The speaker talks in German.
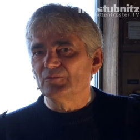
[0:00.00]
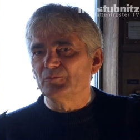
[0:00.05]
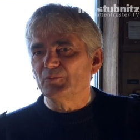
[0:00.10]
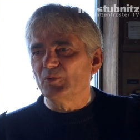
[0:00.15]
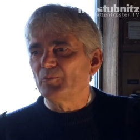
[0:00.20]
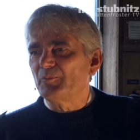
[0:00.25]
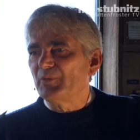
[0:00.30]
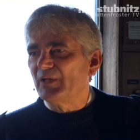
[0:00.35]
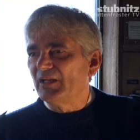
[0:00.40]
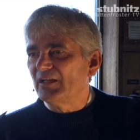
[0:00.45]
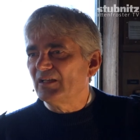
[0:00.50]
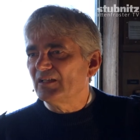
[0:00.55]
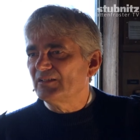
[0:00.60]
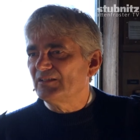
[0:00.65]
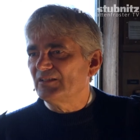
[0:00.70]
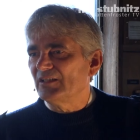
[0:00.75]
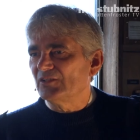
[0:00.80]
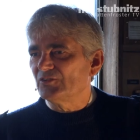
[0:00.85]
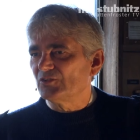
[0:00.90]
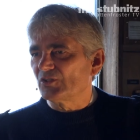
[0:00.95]
Propeller,
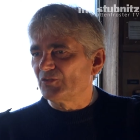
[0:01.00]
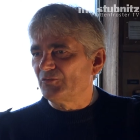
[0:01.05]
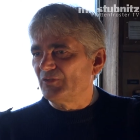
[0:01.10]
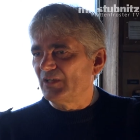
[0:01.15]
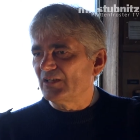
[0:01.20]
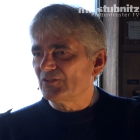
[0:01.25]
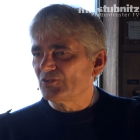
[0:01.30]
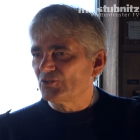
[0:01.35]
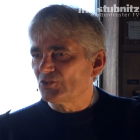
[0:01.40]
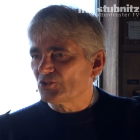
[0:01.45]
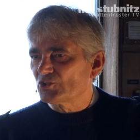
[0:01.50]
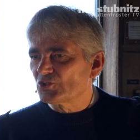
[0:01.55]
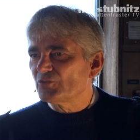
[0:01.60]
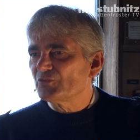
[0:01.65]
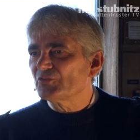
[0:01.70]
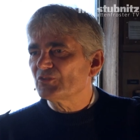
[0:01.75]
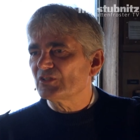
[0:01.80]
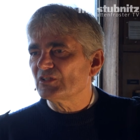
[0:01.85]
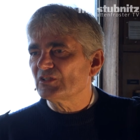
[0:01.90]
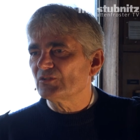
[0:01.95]
die also quer zur
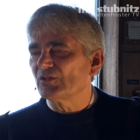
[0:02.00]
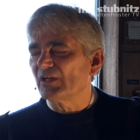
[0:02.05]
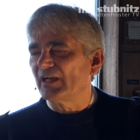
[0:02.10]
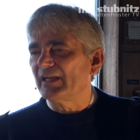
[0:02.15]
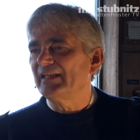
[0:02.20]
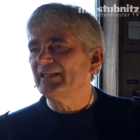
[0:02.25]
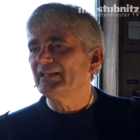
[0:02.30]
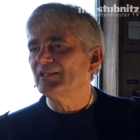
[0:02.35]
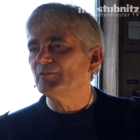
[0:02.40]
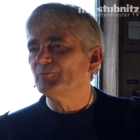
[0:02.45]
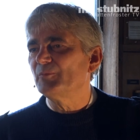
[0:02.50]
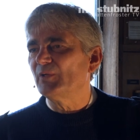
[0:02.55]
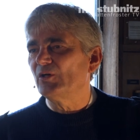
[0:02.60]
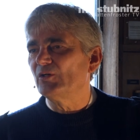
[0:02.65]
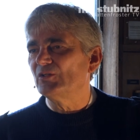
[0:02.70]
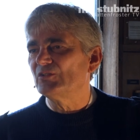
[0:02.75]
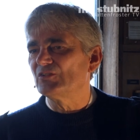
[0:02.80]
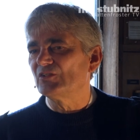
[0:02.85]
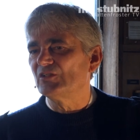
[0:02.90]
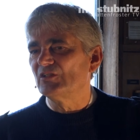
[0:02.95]
Schiffsrichtung
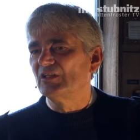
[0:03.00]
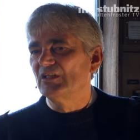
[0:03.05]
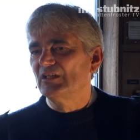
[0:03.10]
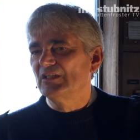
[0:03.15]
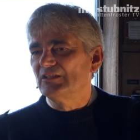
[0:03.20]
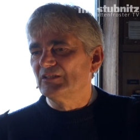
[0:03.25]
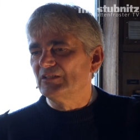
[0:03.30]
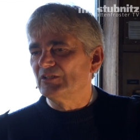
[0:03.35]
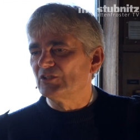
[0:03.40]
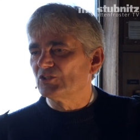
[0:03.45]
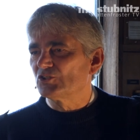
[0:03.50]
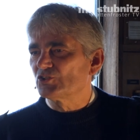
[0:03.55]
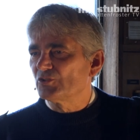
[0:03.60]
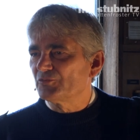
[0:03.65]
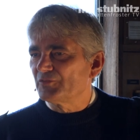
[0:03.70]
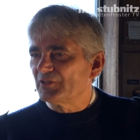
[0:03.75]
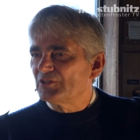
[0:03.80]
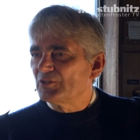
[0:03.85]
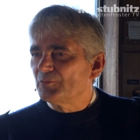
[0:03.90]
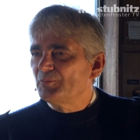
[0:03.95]
eingebaut sind, die das Schiff
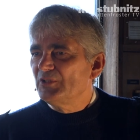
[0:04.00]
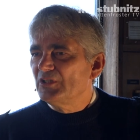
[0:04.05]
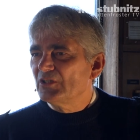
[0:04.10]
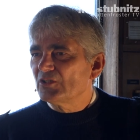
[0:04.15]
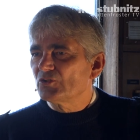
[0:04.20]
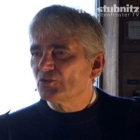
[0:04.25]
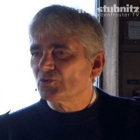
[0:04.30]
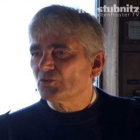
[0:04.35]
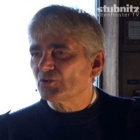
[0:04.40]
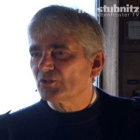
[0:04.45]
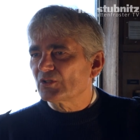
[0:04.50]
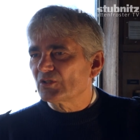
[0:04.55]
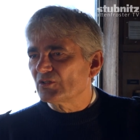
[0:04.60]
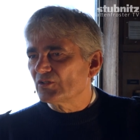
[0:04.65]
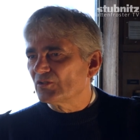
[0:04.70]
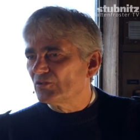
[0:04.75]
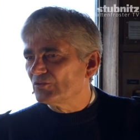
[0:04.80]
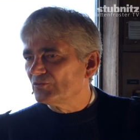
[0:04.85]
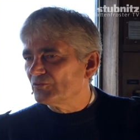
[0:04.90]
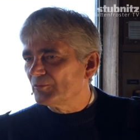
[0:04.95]
an die Pier drücken
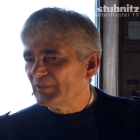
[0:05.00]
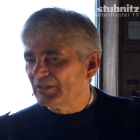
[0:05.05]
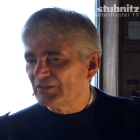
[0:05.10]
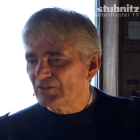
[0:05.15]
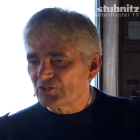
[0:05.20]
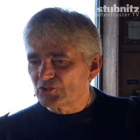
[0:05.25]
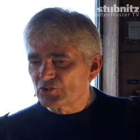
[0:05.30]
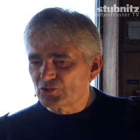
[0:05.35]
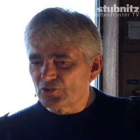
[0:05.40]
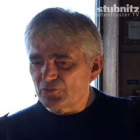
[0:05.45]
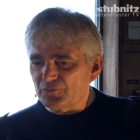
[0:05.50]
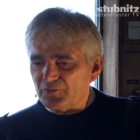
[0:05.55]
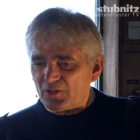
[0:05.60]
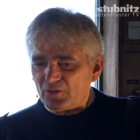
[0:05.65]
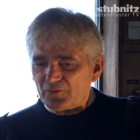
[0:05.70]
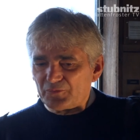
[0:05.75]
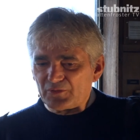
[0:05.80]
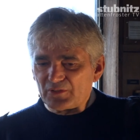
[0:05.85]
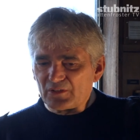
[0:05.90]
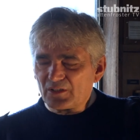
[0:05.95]
Brücken und wo man das Schiff
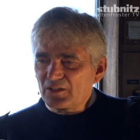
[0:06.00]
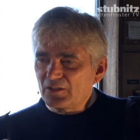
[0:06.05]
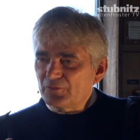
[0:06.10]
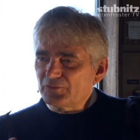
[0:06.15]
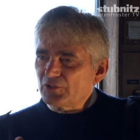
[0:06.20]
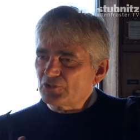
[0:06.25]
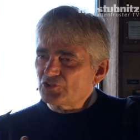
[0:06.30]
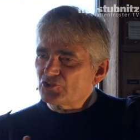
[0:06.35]
auf der, auf der